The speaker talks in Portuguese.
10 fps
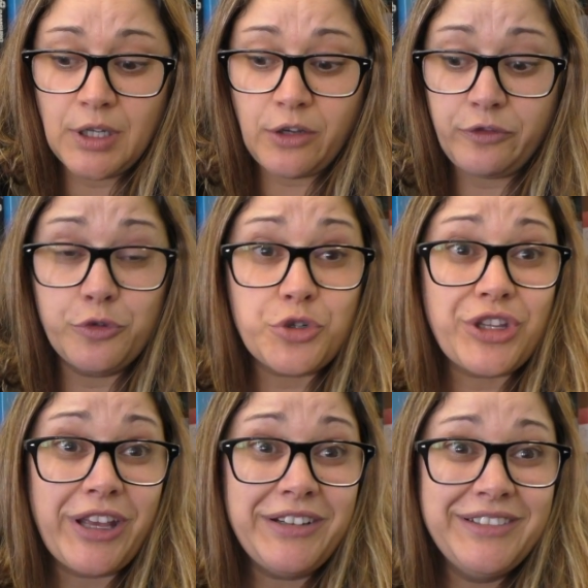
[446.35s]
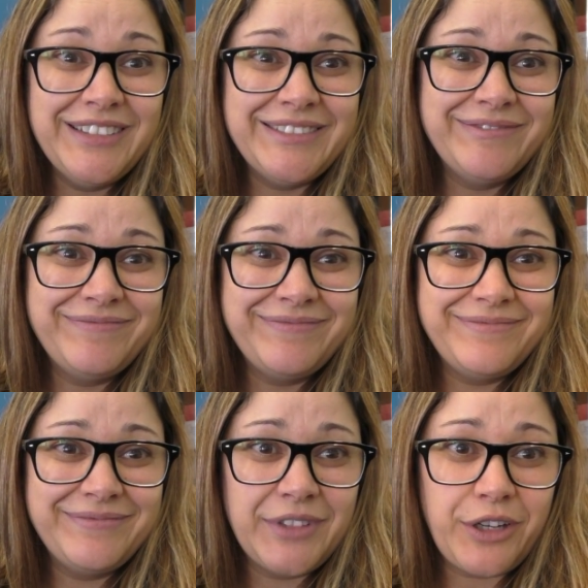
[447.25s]
Reflorestar.
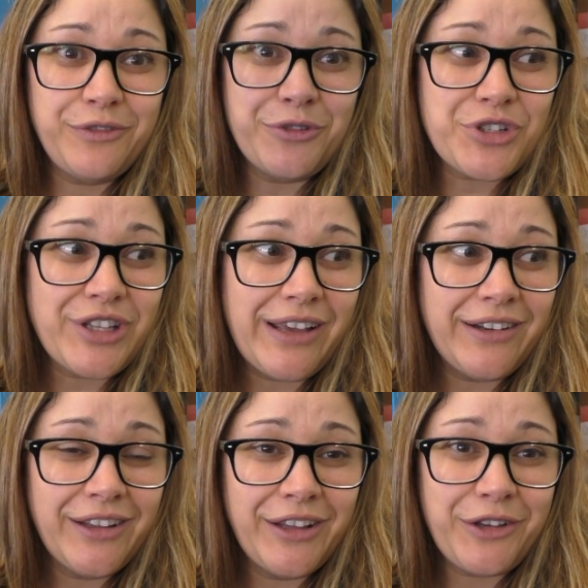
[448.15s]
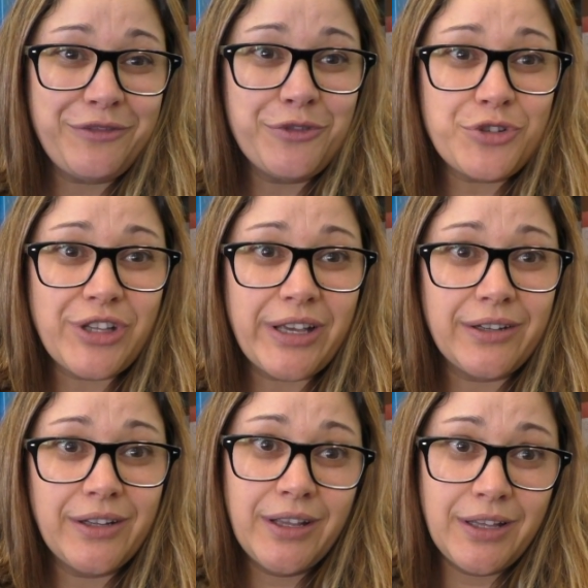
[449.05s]
Reflorestar e reflorestar.
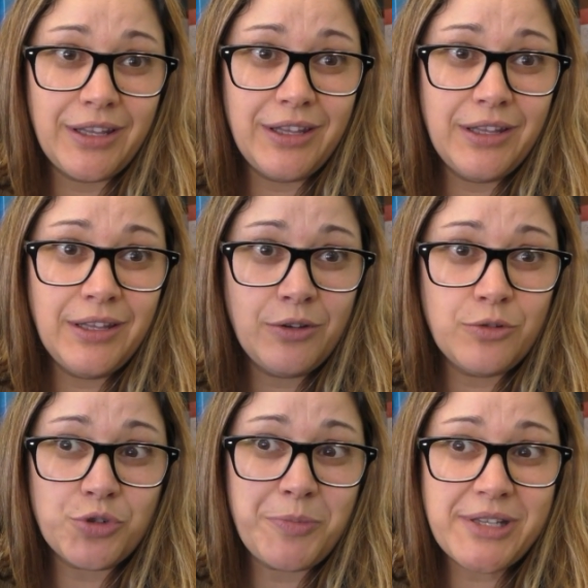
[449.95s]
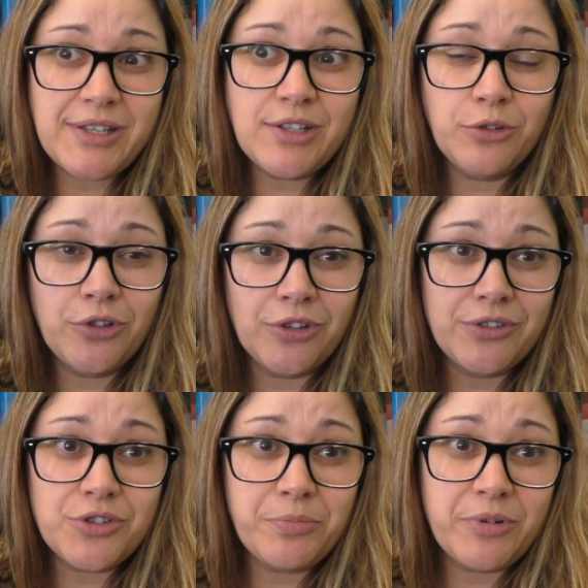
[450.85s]
E com espécies
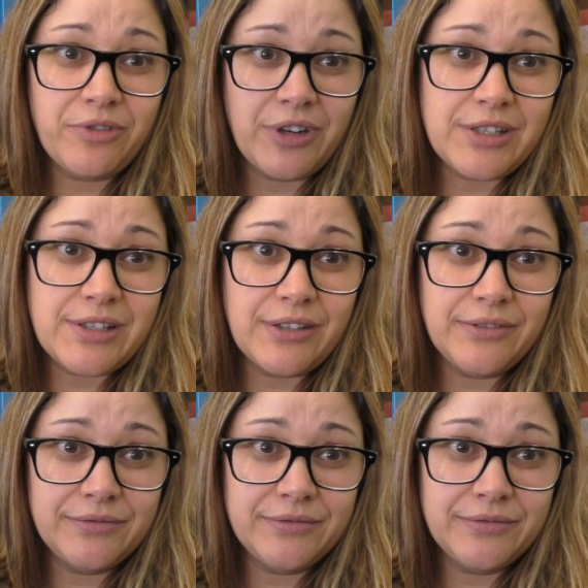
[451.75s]
autóctones, de preferência.